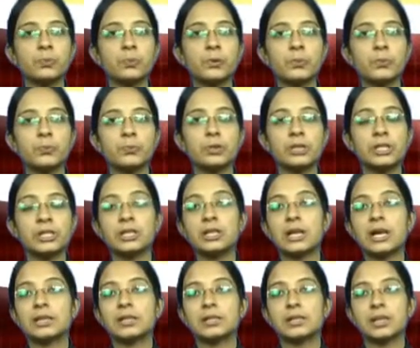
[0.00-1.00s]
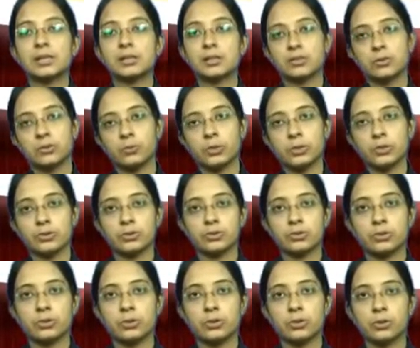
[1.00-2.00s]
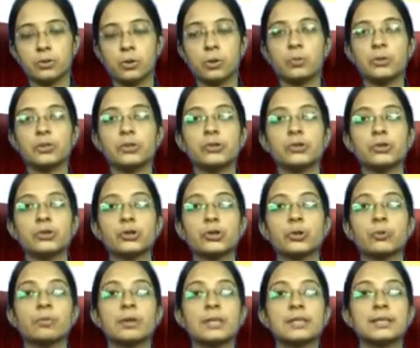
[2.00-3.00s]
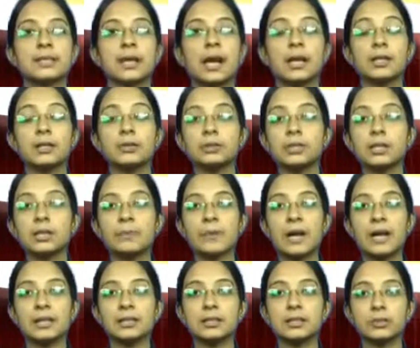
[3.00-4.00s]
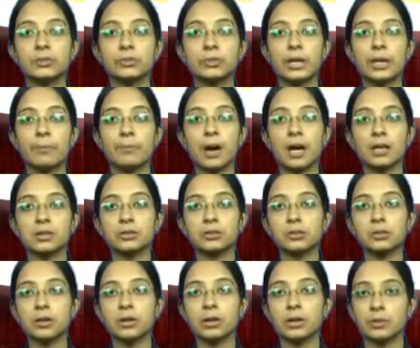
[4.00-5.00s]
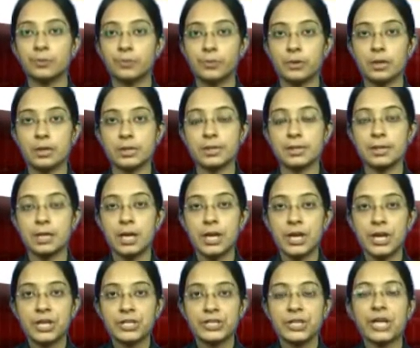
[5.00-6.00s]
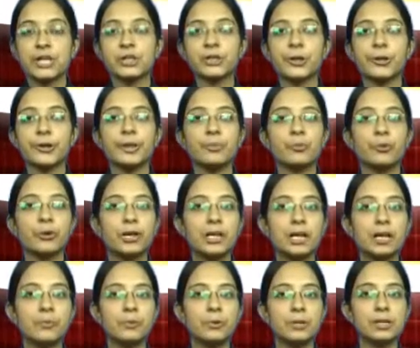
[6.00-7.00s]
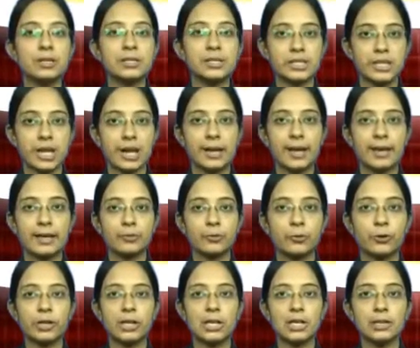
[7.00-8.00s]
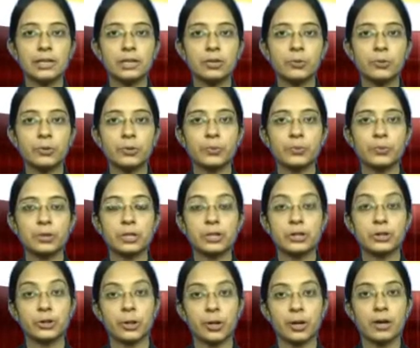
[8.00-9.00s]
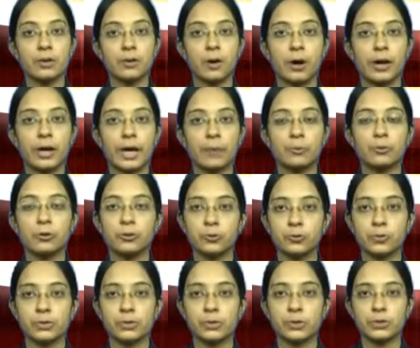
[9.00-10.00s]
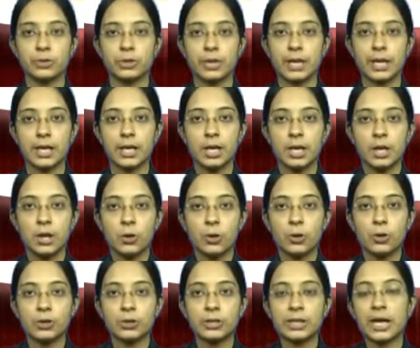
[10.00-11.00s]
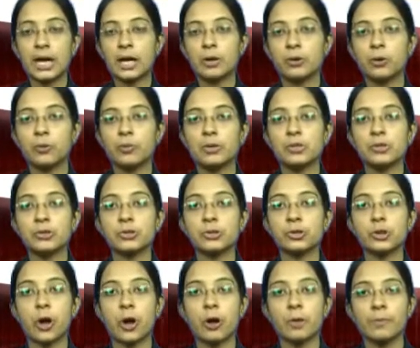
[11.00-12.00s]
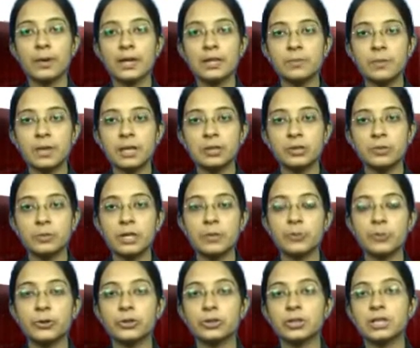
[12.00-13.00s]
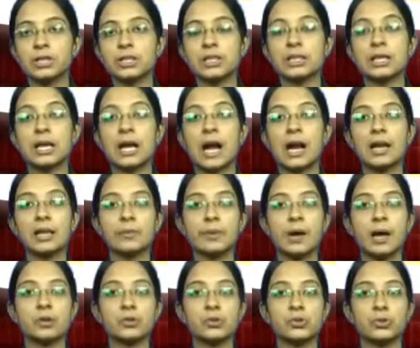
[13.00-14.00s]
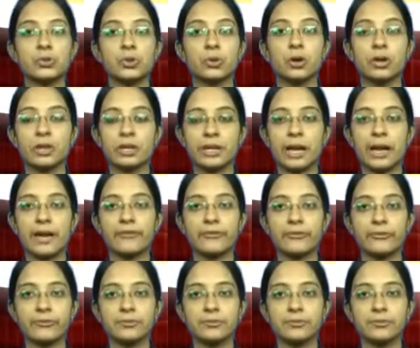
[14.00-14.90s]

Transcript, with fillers: ওপর পুলিশি লাঠিচার্জের অভিযোগ উঠল অভিযোগ সোমবার স্থানীয়দের বাড়িতে ঢুকে মারধর করে পুলিশ সেই সঙ্গে মহিলা পুলিশ ছাড়াই মহিলাদের ওপর পুলিশ চড়াও হয় এমন অভিযোগ ওঠে অন্যদিকে আরো অভিযোগ সংবাদ মাধ্যমের প্রতিনিধির গাড়ি ভাঙচুর করে র্যাফ